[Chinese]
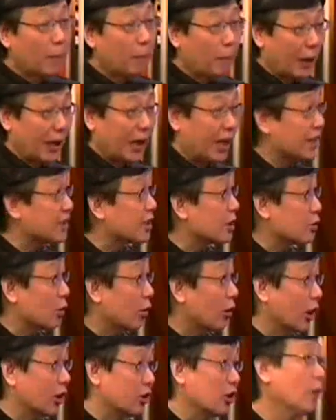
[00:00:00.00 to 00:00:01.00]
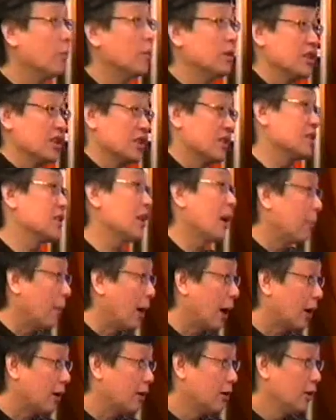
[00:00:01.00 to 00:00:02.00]
因为本来这种啊，要么你私
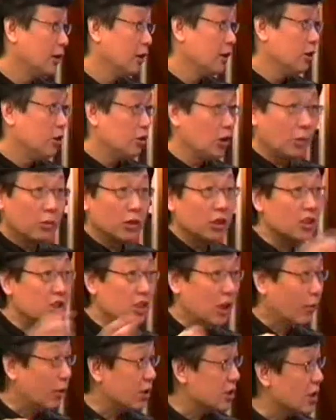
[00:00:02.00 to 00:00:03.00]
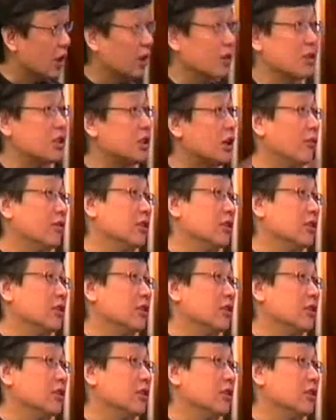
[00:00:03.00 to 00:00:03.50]
下骂，要么你写文章，